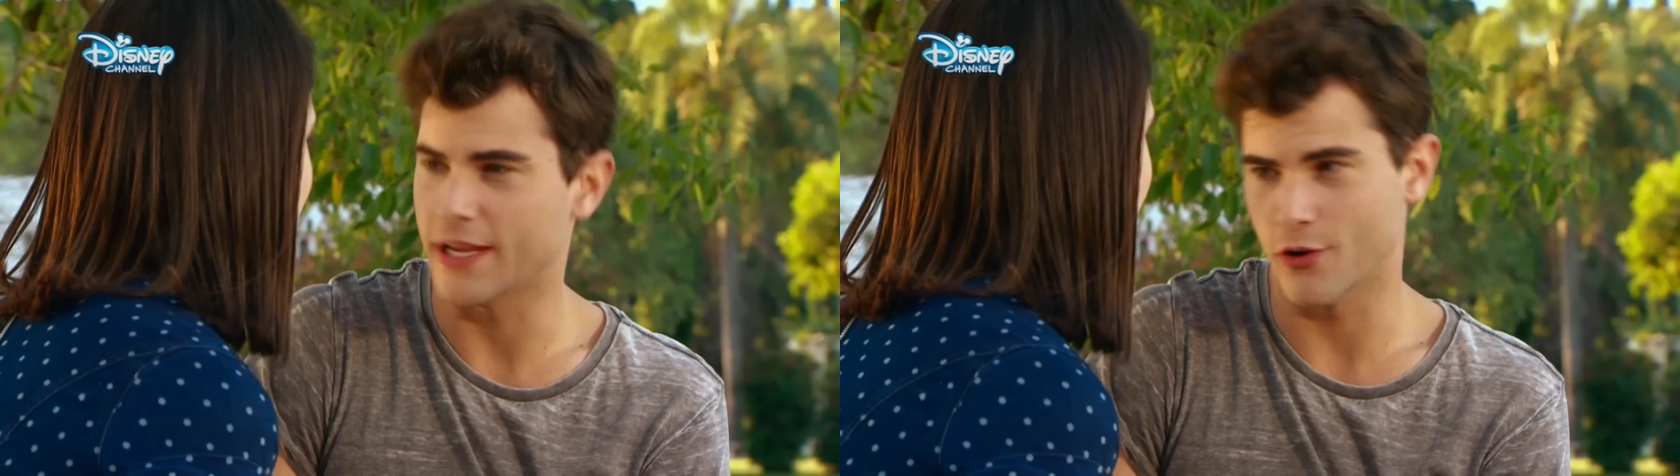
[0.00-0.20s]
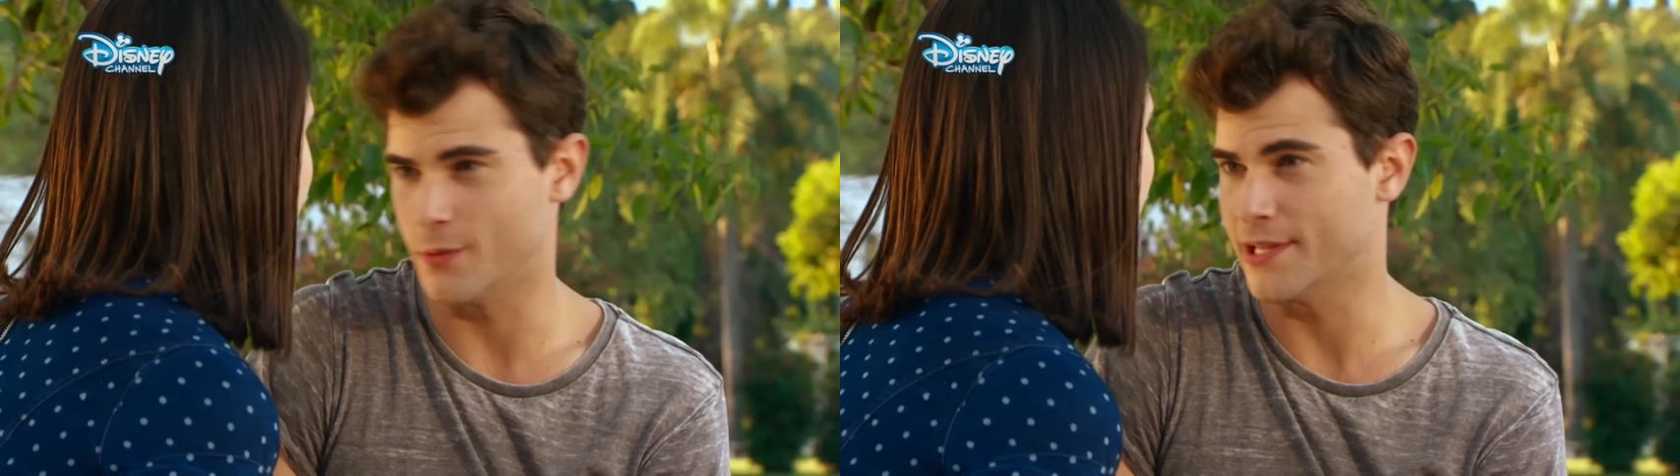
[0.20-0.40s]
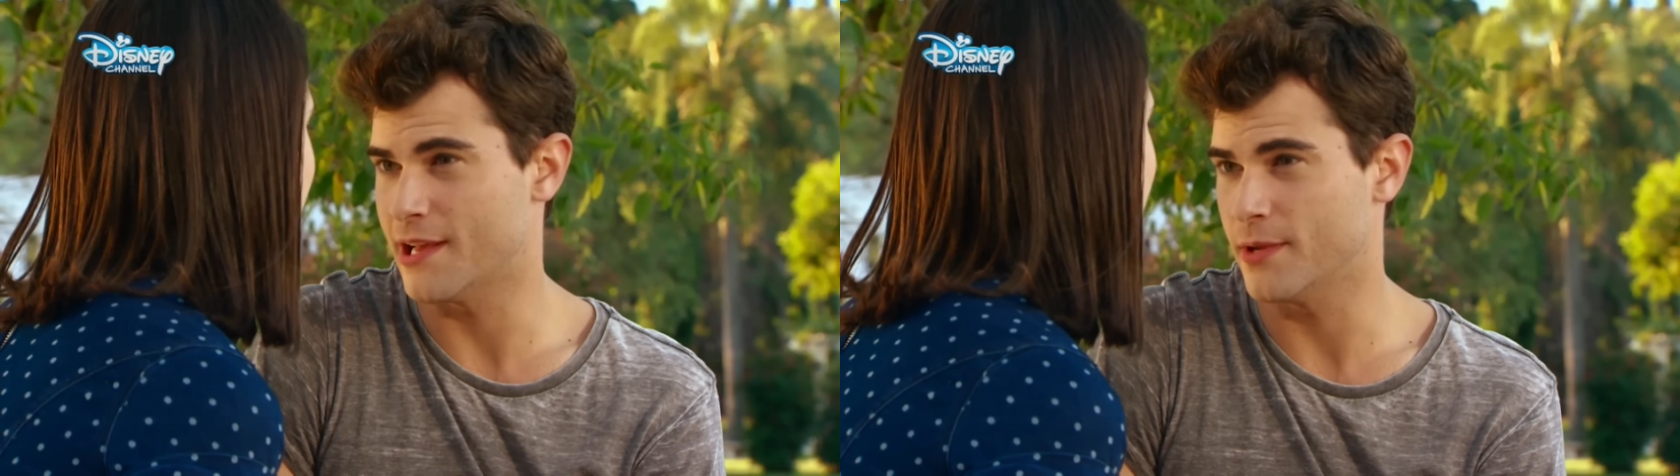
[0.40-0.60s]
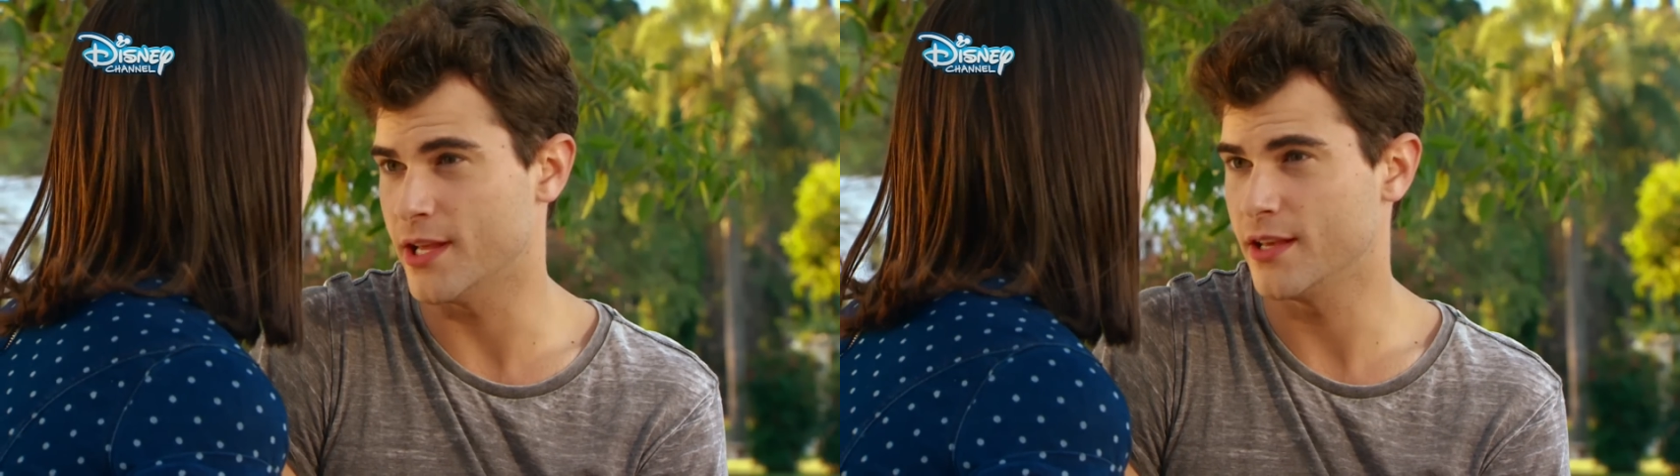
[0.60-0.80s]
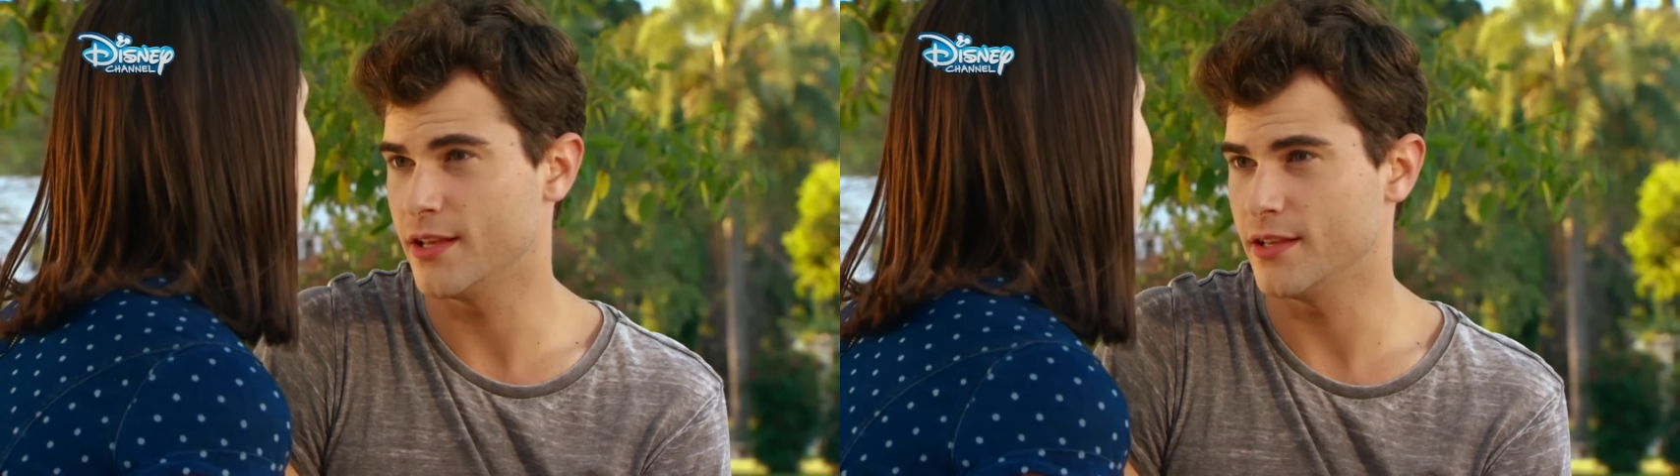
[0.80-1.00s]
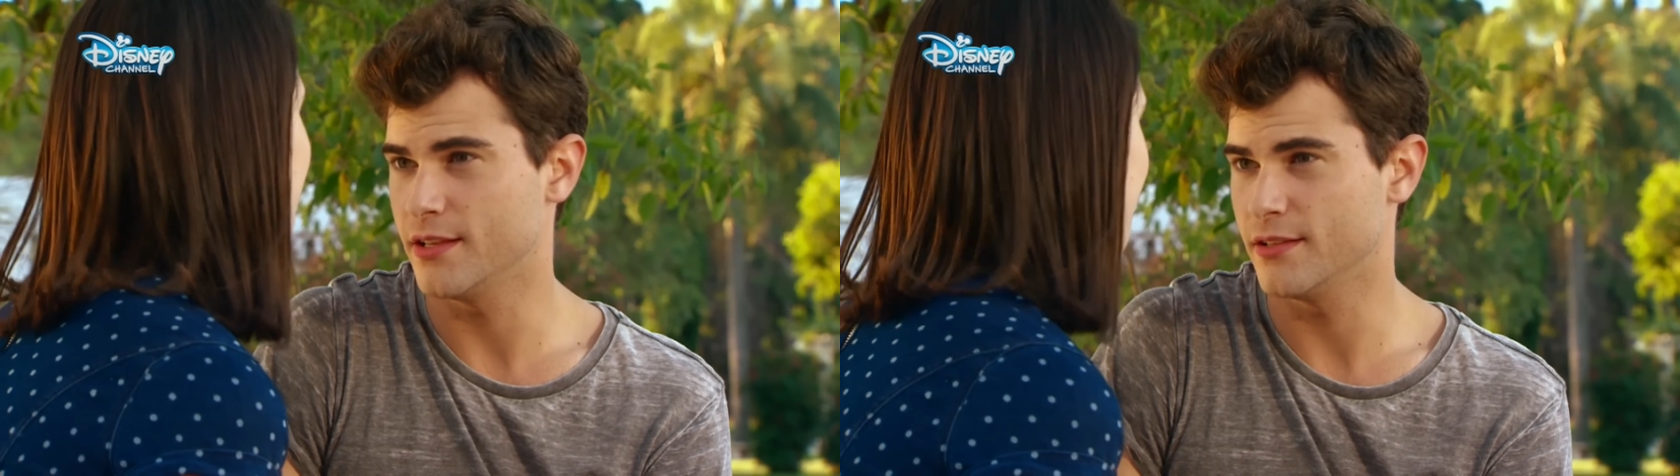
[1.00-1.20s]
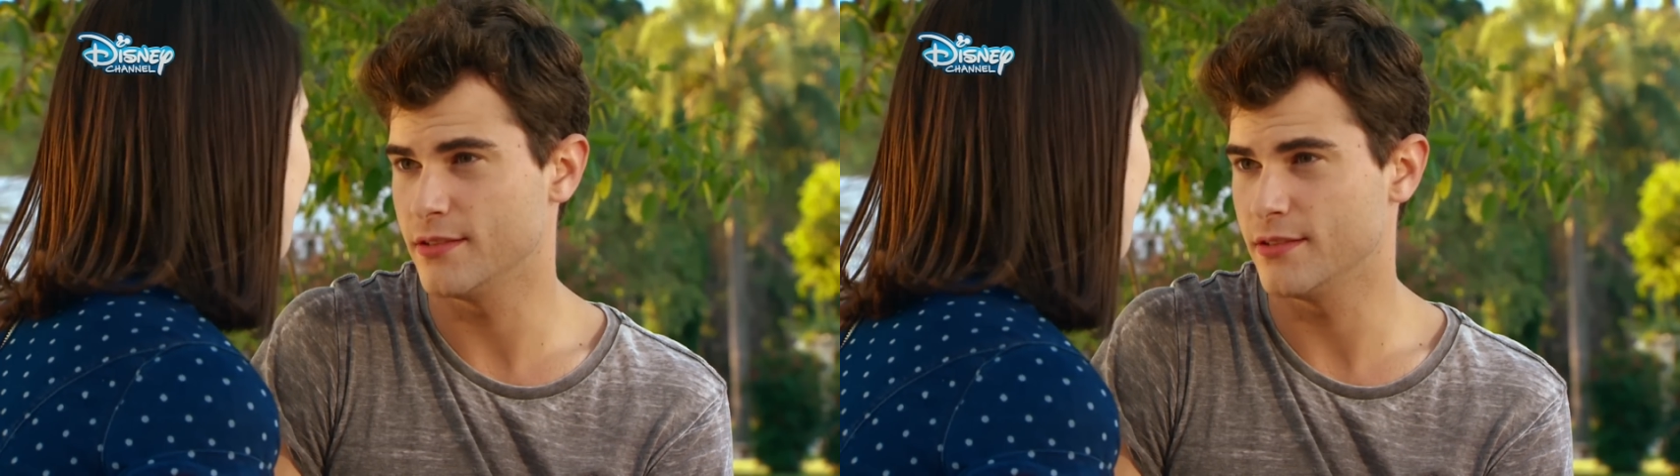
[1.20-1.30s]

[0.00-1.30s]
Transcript: und unvergesslich wird.